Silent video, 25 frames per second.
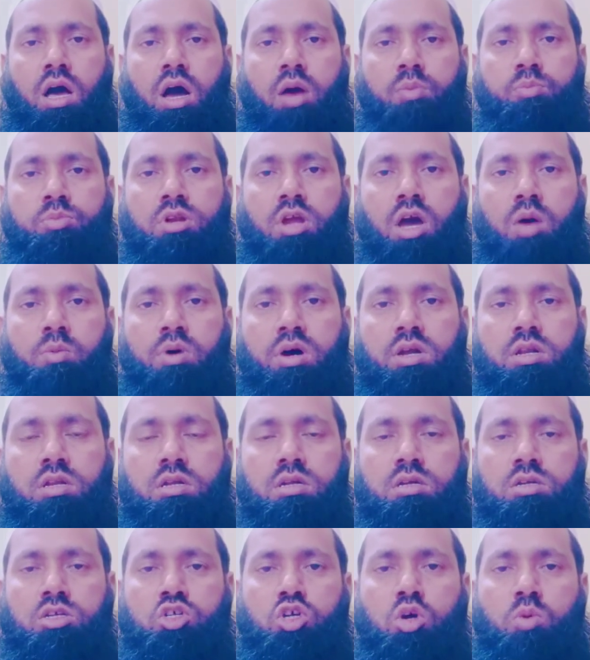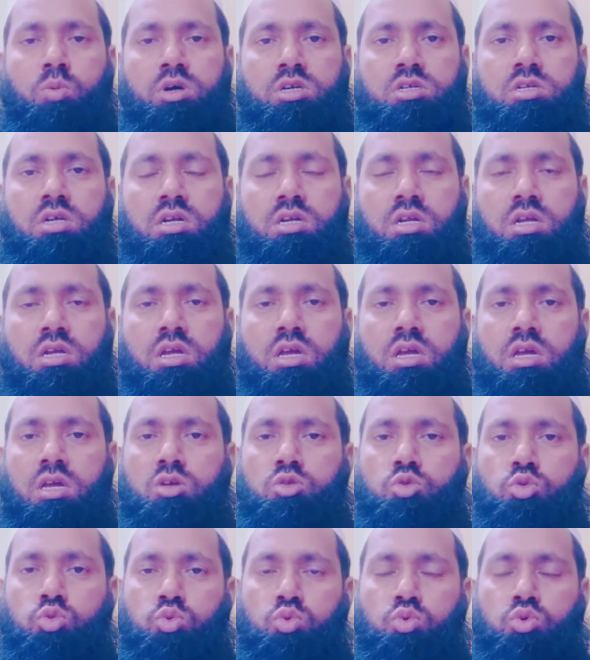আপনি আমার সমস্যাটিকে
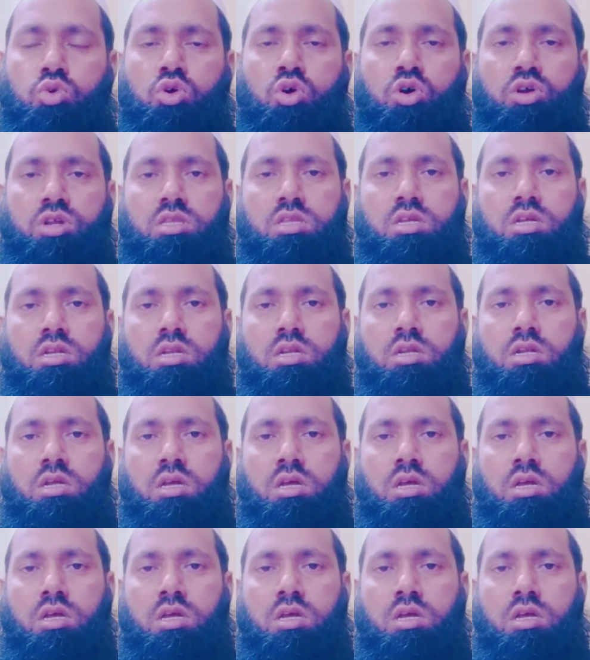দূর করে দিন